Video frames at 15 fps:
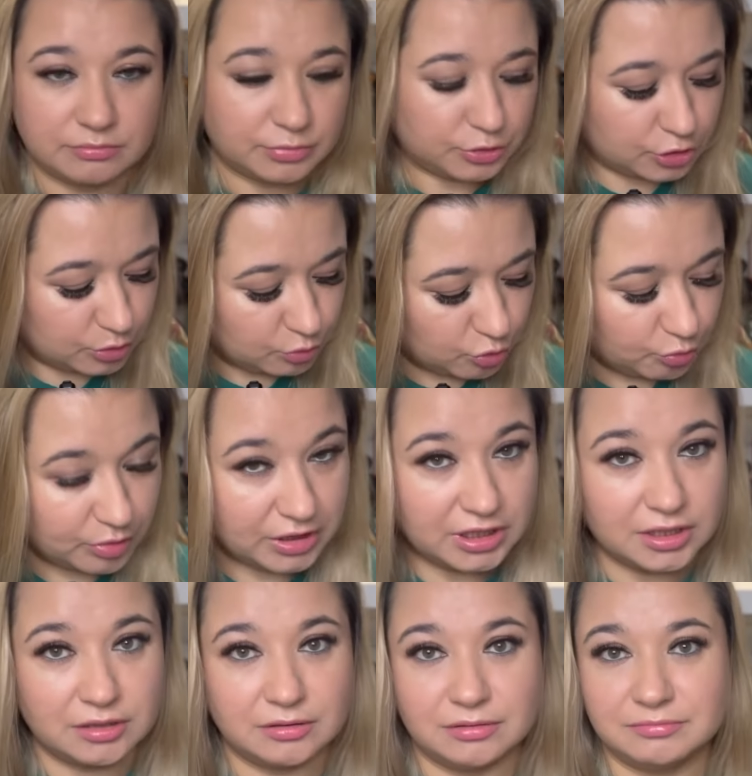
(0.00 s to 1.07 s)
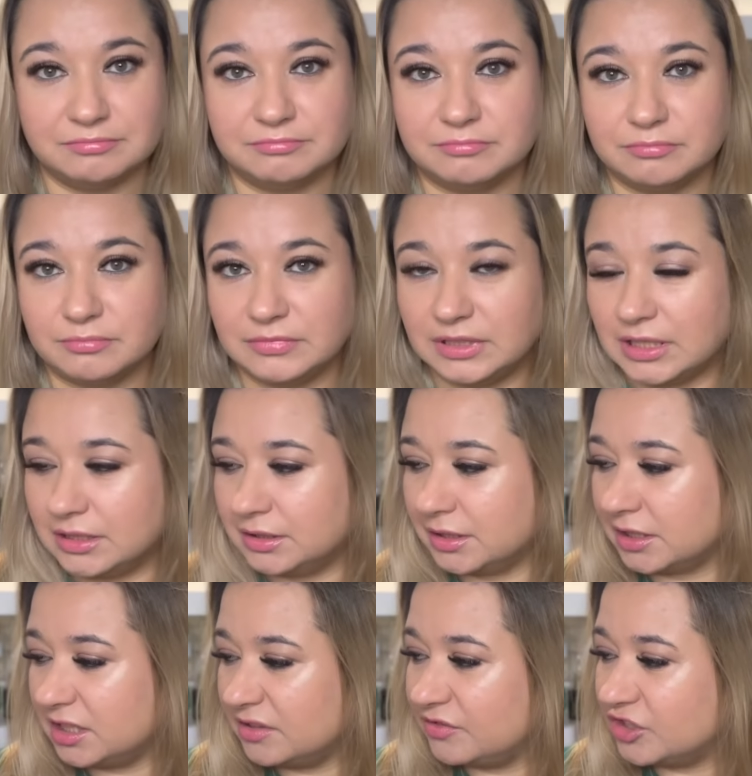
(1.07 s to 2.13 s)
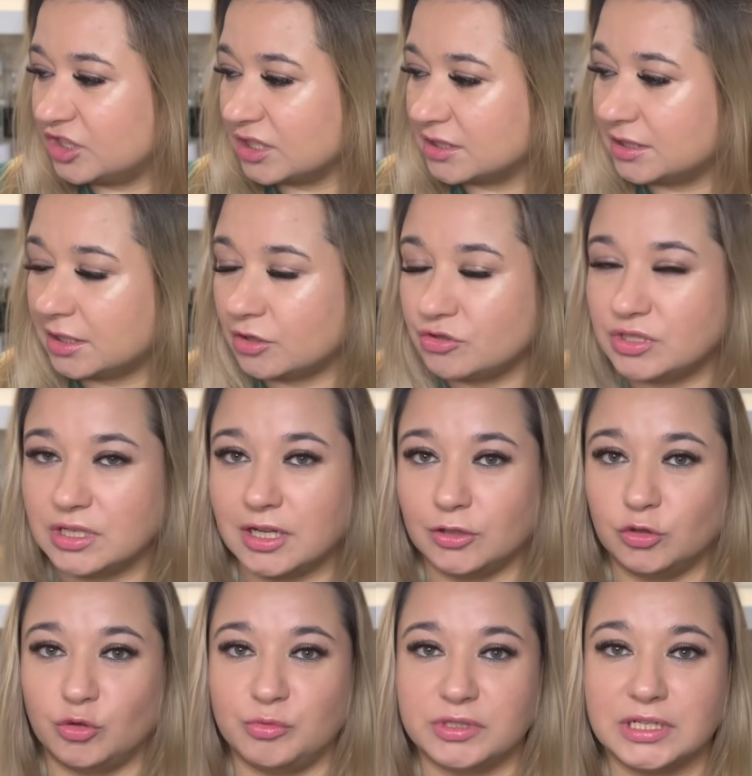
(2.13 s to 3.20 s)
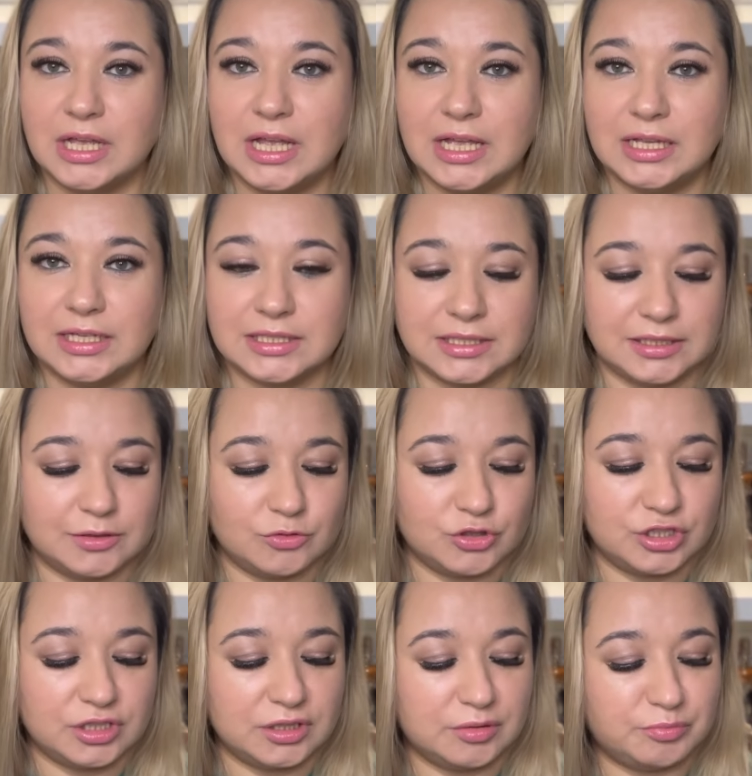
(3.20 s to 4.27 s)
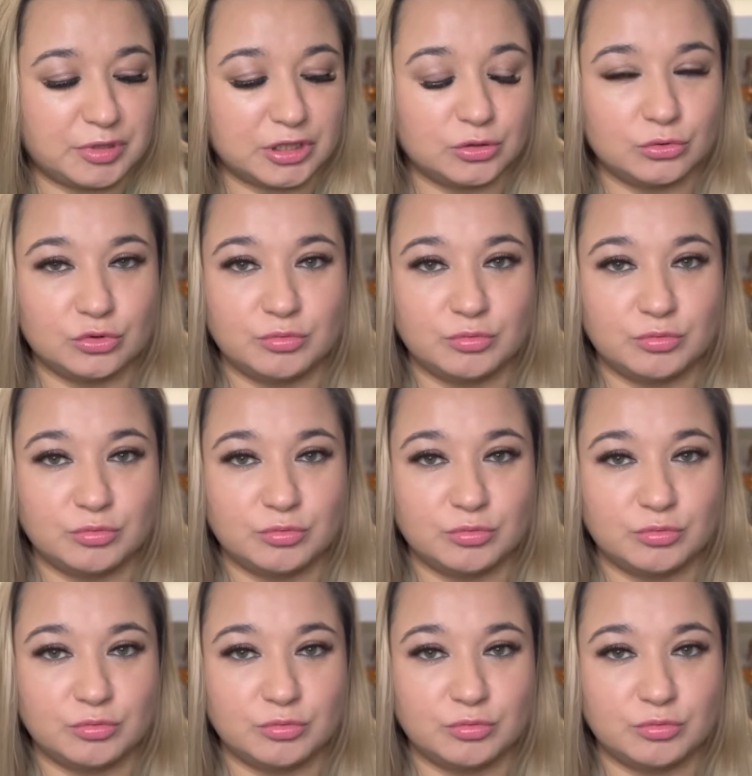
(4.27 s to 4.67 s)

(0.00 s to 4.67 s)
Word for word: почему бы нет. Я на таких вещах стараюсь экономить. И следующий продукт у